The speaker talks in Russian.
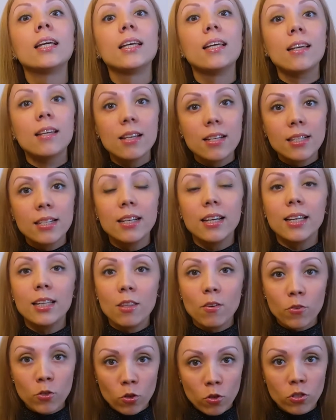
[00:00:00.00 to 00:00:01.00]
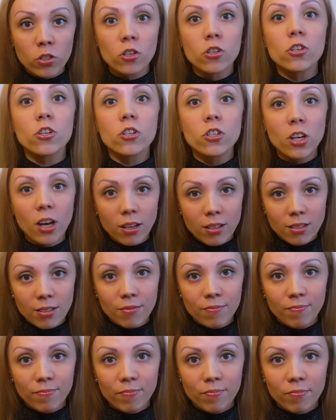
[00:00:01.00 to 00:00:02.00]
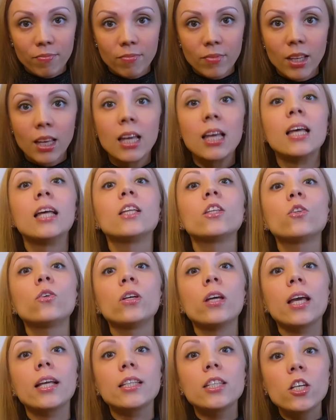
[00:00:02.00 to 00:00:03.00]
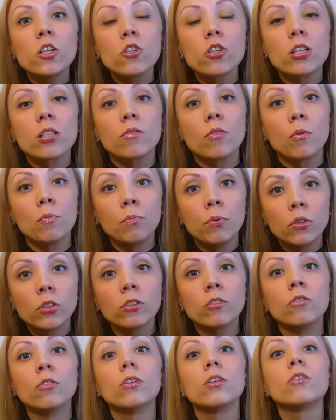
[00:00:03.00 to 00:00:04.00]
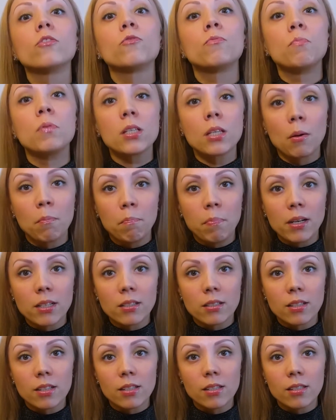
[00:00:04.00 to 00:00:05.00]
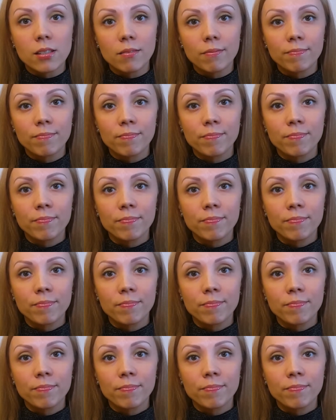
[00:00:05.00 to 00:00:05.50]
И если это все защищать, то и Отечество будет в безопасности.